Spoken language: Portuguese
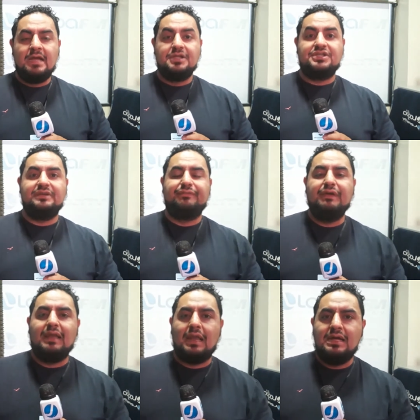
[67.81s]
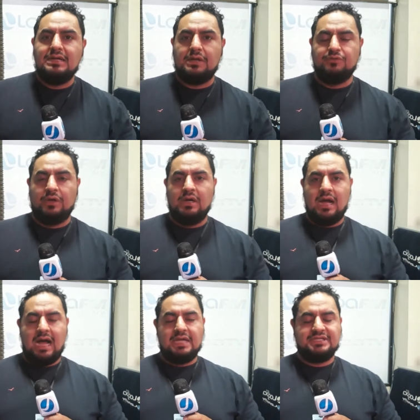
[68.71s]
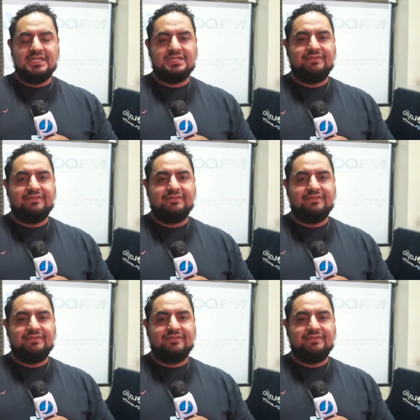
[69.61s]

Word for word: De Vila Lângaro, a gente